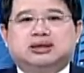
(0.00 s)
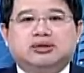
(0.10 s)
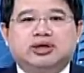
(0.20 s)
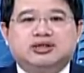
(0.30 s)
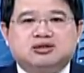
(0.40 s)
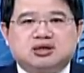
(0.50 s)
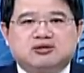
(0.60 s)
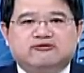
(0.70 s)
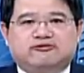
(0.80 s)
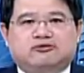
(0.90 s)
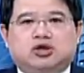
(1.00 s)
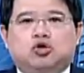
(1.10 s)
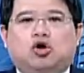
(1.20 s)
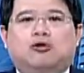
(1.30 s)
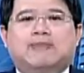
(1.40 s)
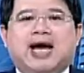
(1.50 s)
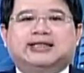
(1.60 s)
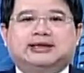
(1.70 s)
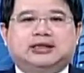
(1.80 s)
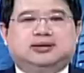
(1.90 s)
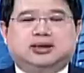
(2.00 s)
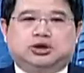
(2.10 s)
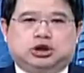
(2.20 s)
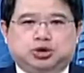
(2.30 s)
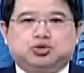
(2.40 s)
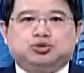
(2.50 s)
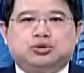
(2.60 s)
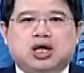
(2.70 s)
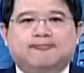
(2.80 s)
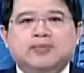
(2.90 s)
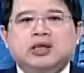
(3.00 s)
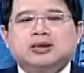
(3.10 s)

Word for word: 称为政府的购买性的支出哈。